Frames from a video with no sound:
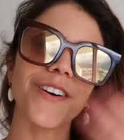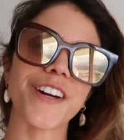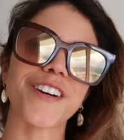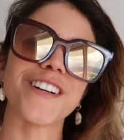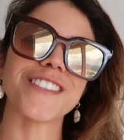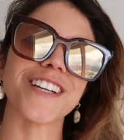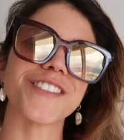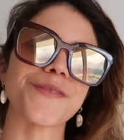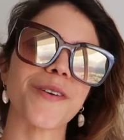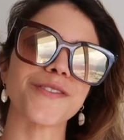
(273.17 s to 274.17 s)
Oi, oi,
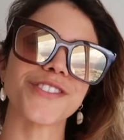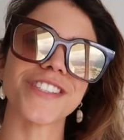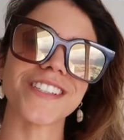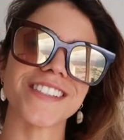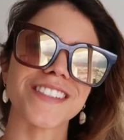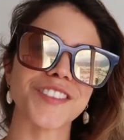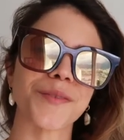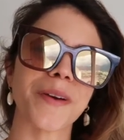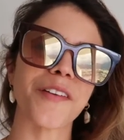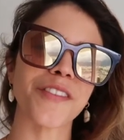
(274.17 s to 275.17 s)
gente, bom dia,
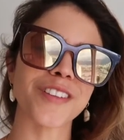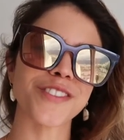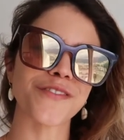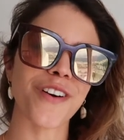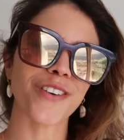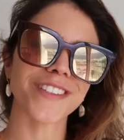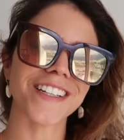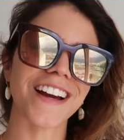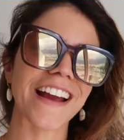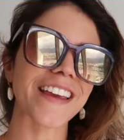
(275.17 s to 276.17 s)
sejam bem-vindos de
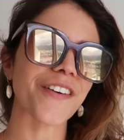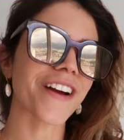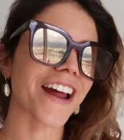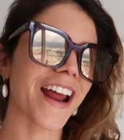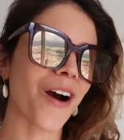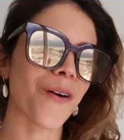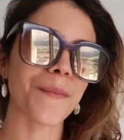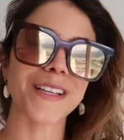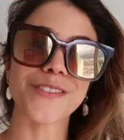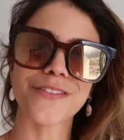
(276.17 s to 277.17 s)
volta aqui ao canal, a
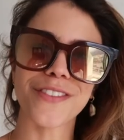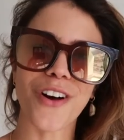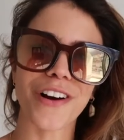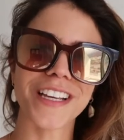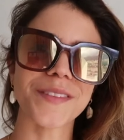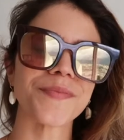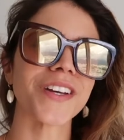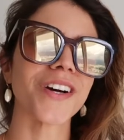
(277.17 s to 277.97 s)
mais um vlog.